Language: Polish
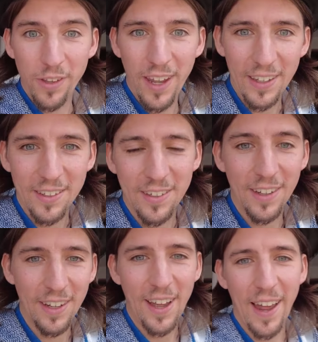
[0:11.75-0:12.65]
nie z
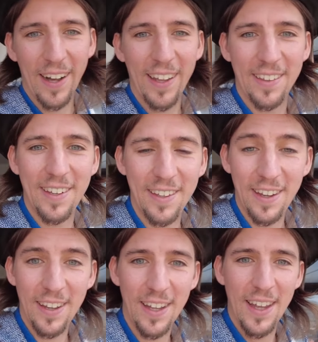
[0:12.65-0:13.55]

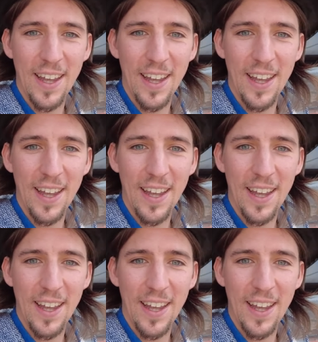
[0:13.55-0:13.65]
Argentyny.